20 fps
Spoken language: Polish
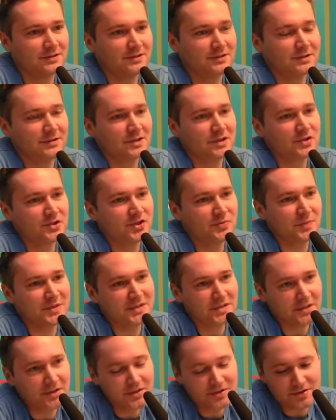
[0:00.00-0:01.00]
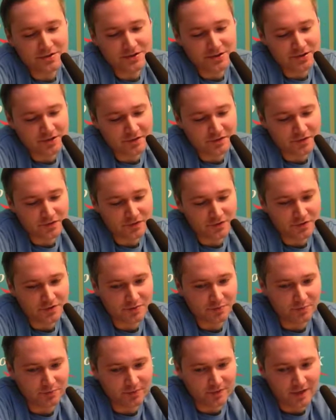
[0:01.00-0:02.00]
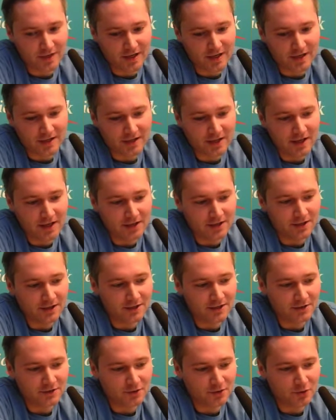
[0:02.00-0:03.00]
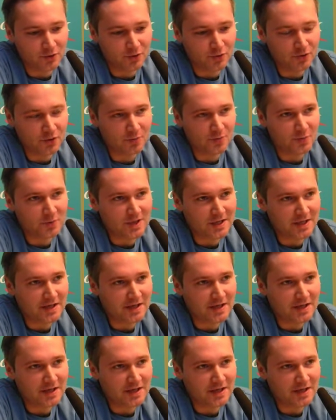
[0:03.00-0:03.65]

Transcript: e, nasi specjaliści w szpitalach e, dokonują no,